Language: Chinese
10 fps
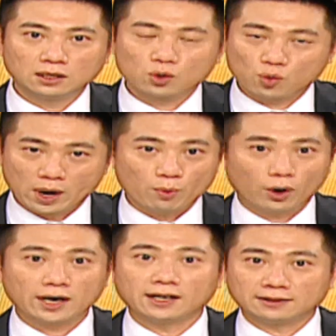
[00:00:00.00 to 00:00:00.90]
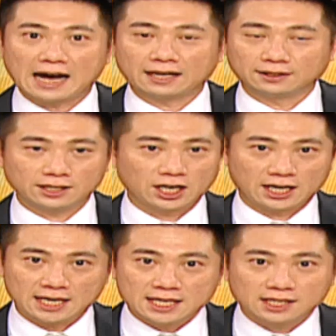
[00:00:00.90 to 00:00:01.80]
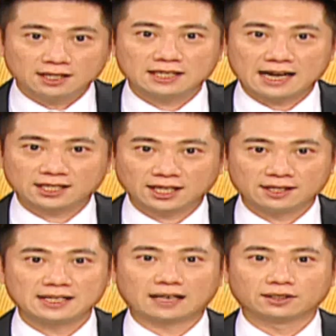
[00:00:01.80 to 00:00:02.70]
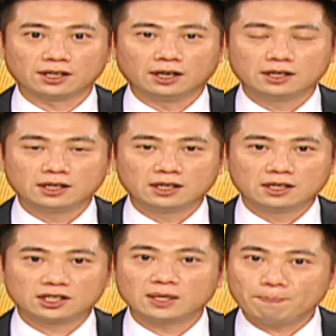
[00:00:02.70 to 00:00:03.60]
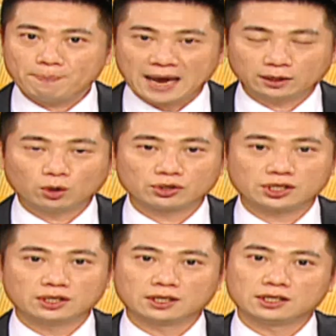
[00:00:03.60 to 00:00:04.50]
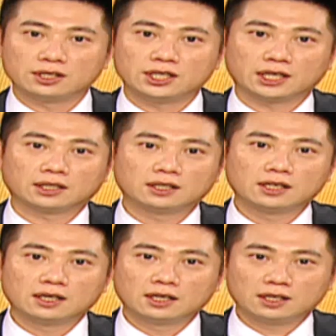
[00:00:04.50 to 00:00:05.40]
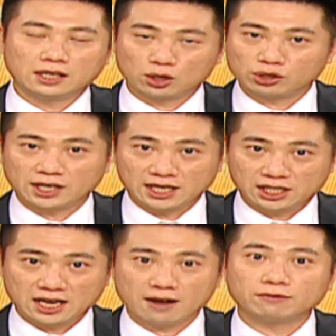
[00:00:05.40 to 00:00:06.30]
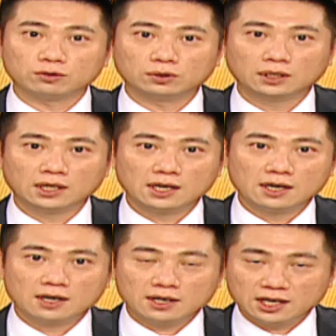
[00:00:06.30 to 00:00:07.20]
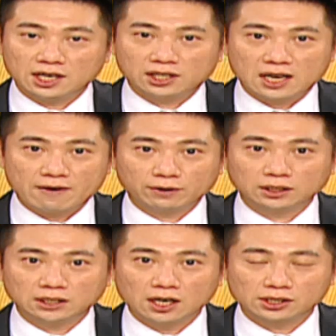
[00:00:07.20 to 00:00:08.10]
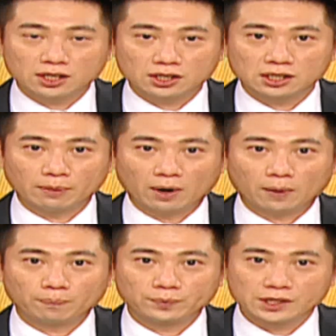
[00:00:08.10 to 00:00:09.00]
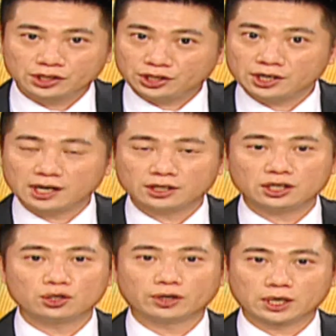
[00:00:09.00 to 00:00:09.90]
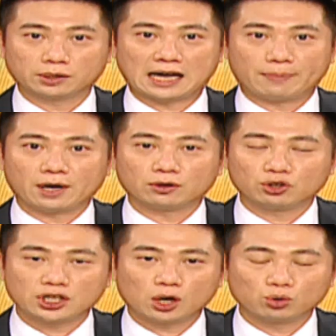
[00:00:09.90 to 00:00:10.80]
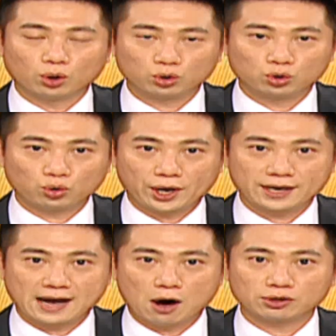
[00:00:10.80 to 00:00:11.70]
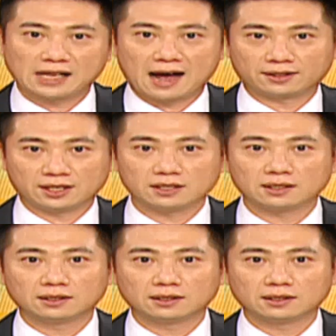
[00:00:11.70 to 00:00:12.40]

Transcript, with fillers: 规模很大的，而且一直在成长的，是被动式的资金，也就是 ETF。ETF 的特色是什么？四个字就能够代表，就叫做追高杀低。